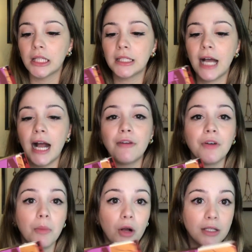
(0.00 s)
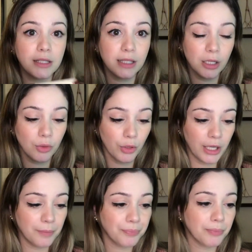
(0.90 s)
da famosa
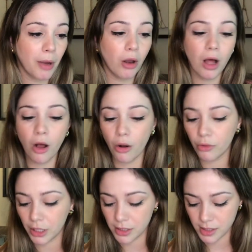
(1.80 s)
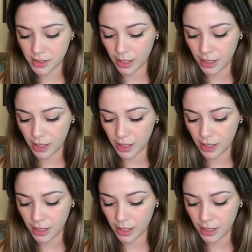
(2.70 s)
escritora Paula Hawkins,